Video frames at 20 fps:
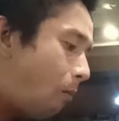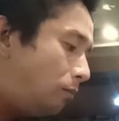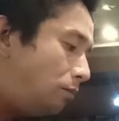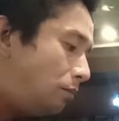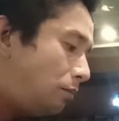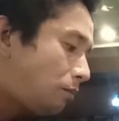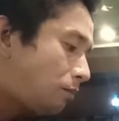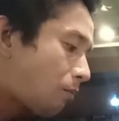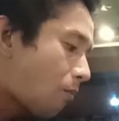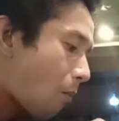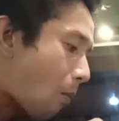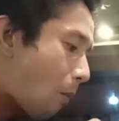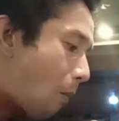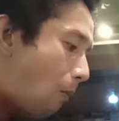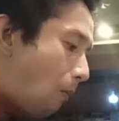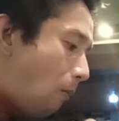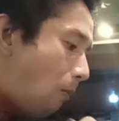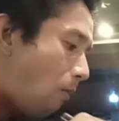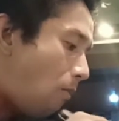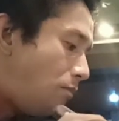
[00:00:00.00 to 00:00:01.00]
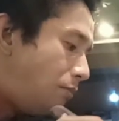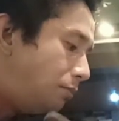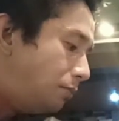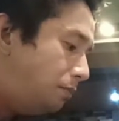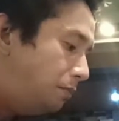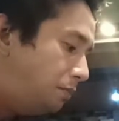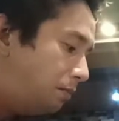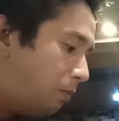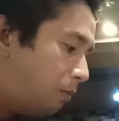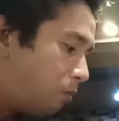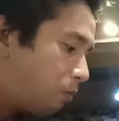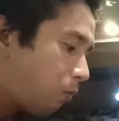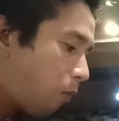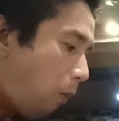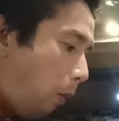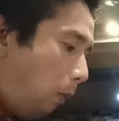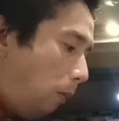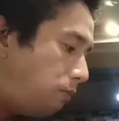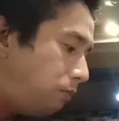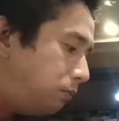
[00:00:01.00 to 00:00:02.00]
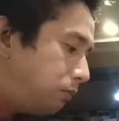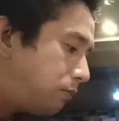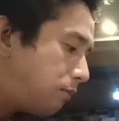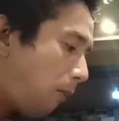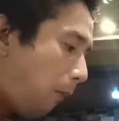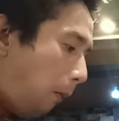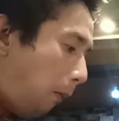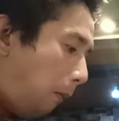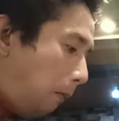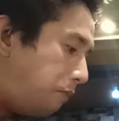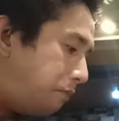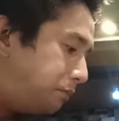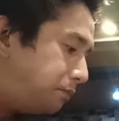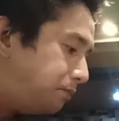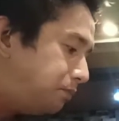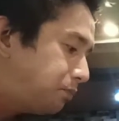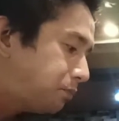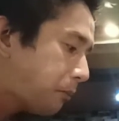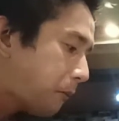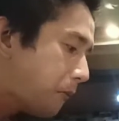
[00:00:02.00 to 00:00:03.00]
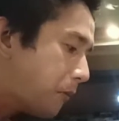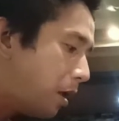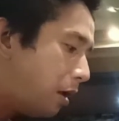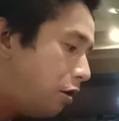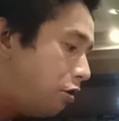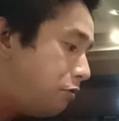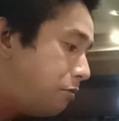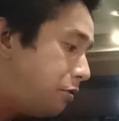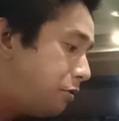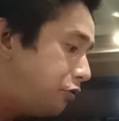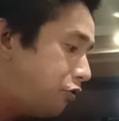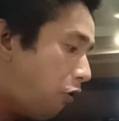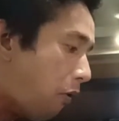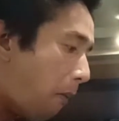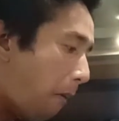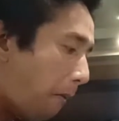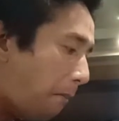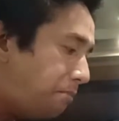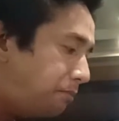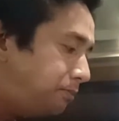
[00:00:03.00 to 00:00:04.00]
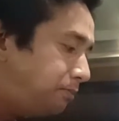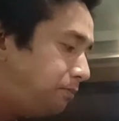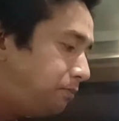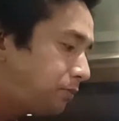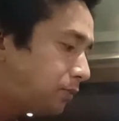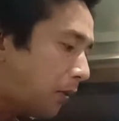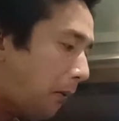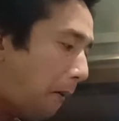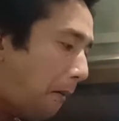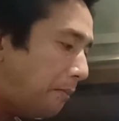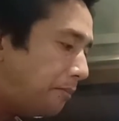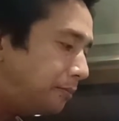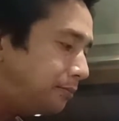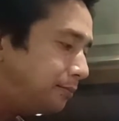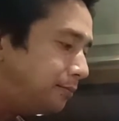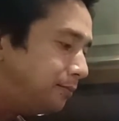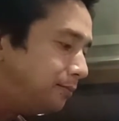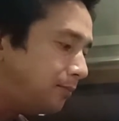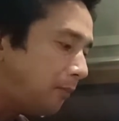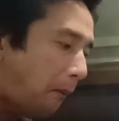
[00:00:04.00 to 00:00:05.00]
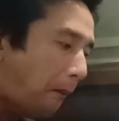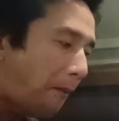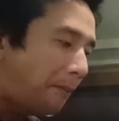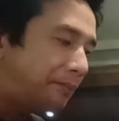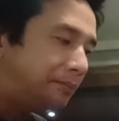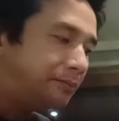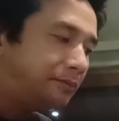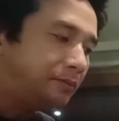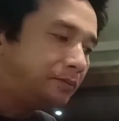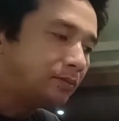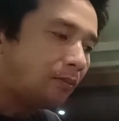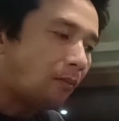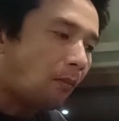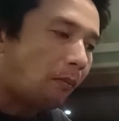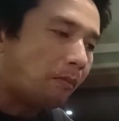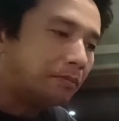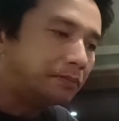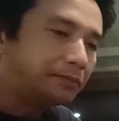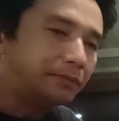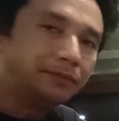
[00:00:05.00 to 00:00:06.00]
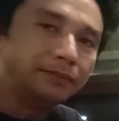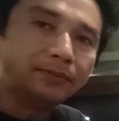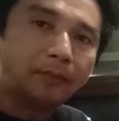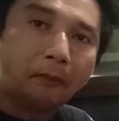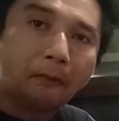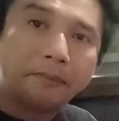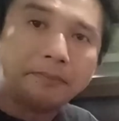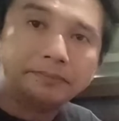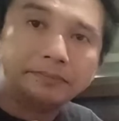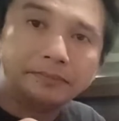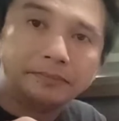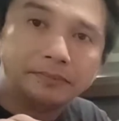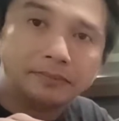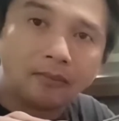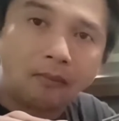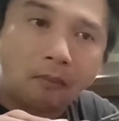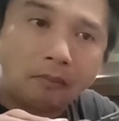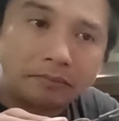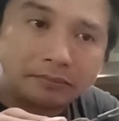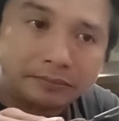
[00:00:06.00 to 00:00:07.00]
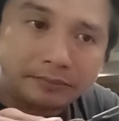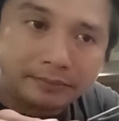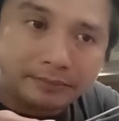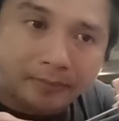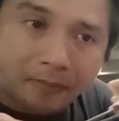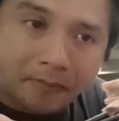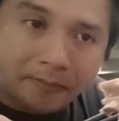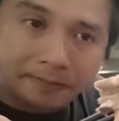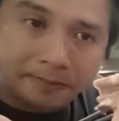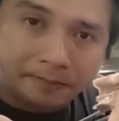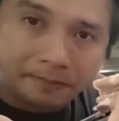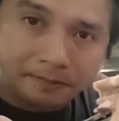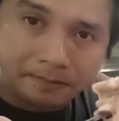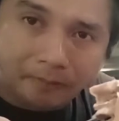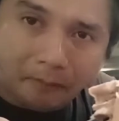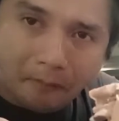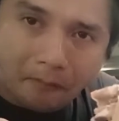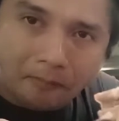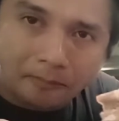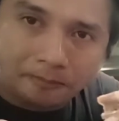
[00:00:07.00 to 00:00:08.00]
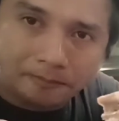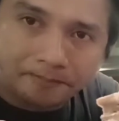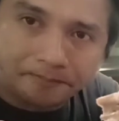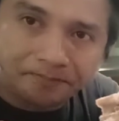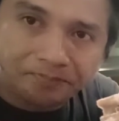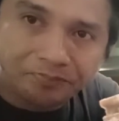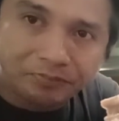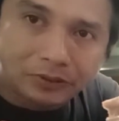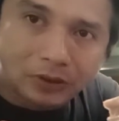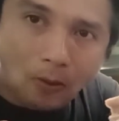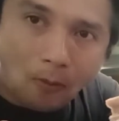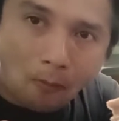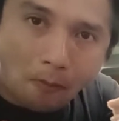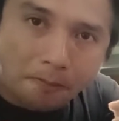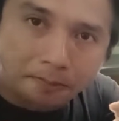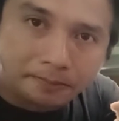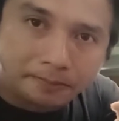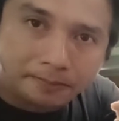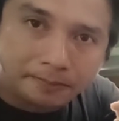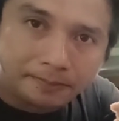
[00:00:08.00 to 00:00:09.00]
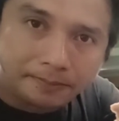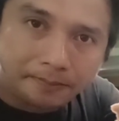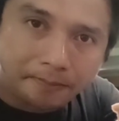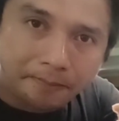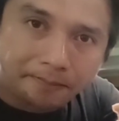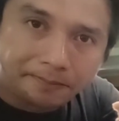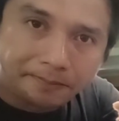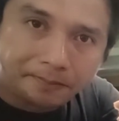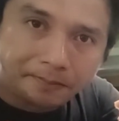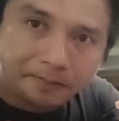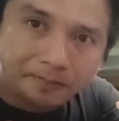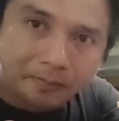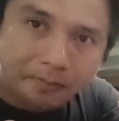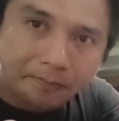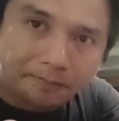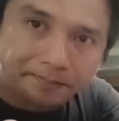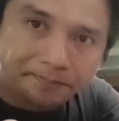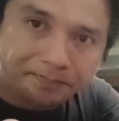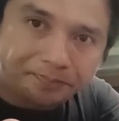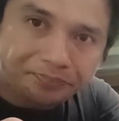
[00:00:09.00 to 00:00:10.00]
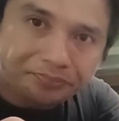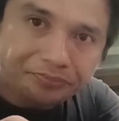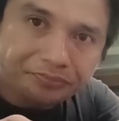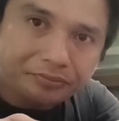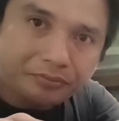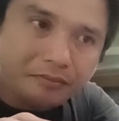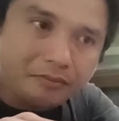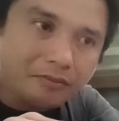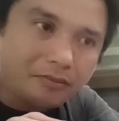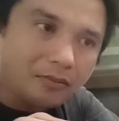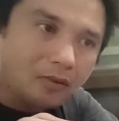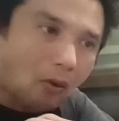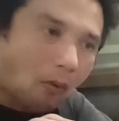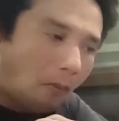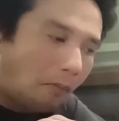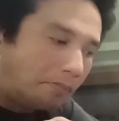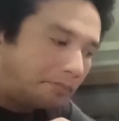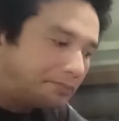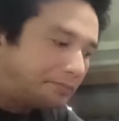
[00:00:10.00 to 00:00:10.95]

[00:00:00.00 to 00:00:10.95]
And i-hit nyo na rin ang notification bell para updated kayo sa aming mga darating na video. Hmm, ito pa o, kapartner o, oh, napakasarap po, baby back ribs yata yan kapartner.